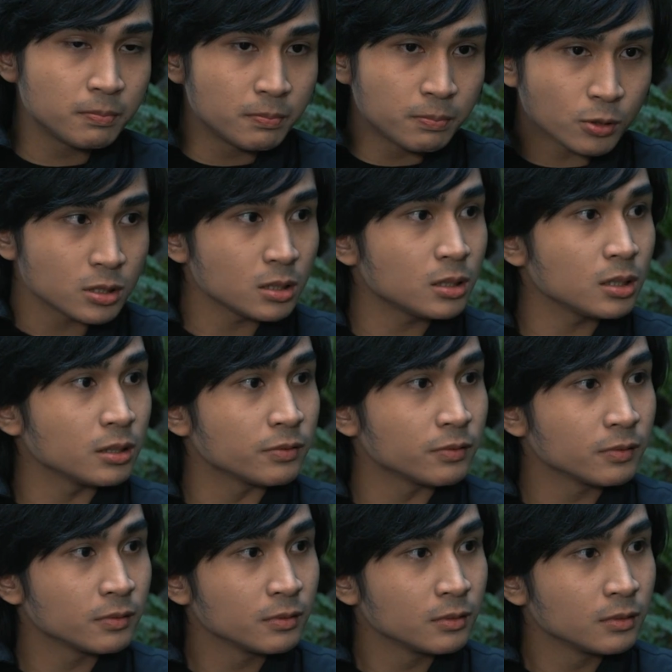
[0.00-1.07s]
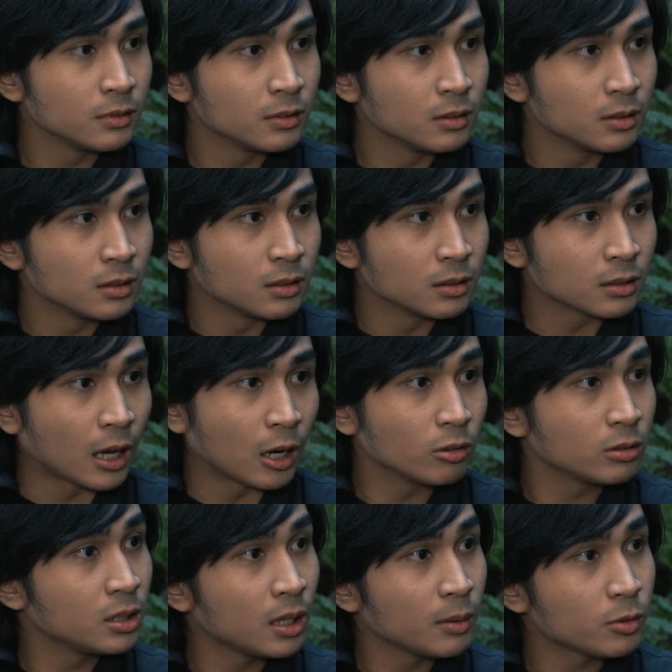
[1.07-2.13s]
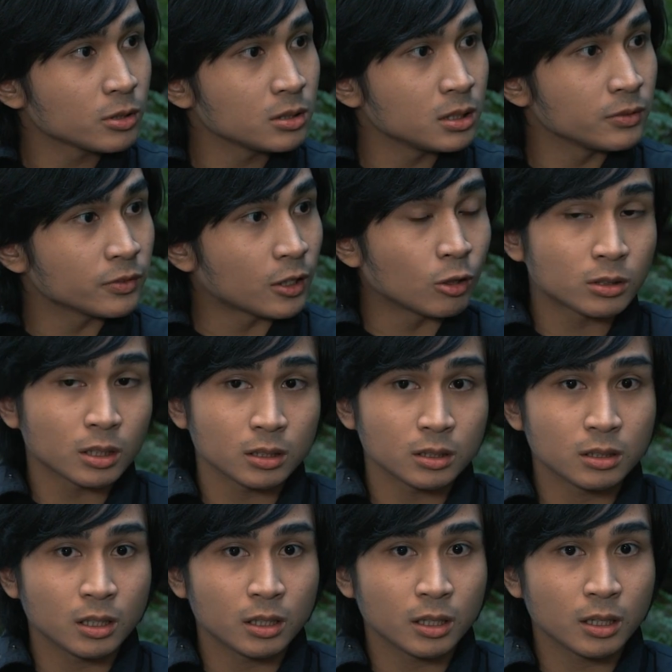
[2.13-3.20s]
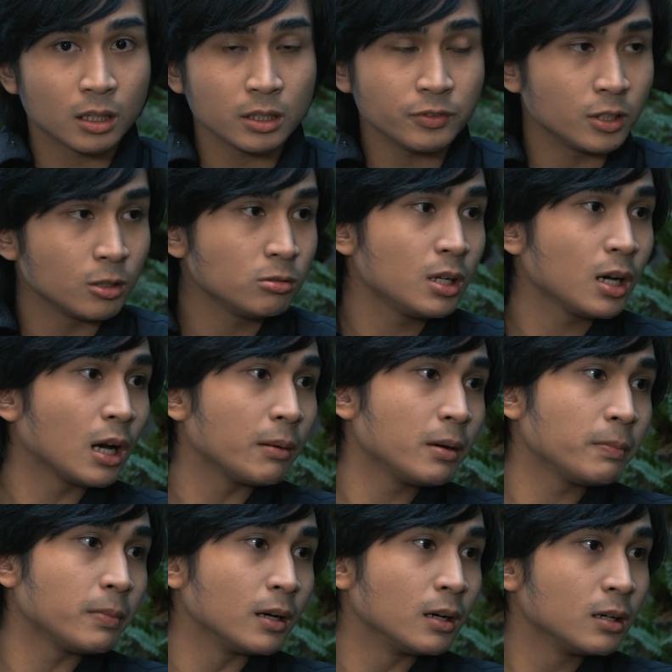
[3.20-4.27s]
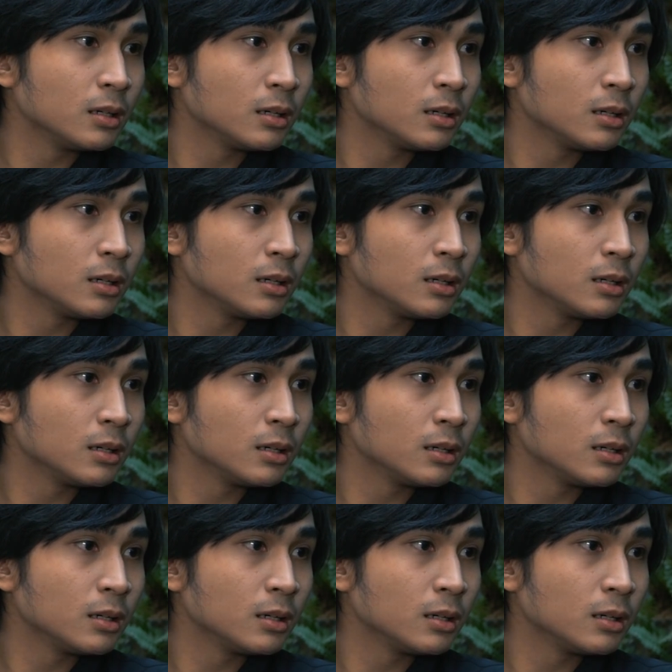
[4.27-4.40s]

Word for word: positif. Oke. Okay. Kalau dinilai positif, kalau mm ternyata dinilai negatif ya udah nggak apa-apa.